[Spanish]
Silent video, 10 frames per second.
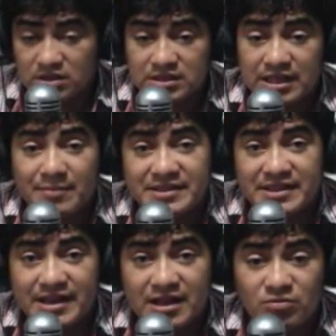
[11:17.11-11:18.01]
de la
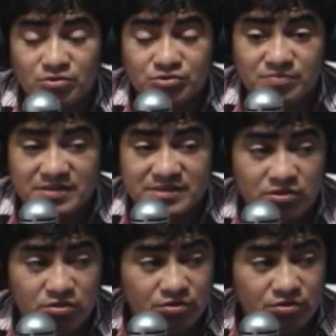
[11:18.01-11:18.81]
manera como estoy pensando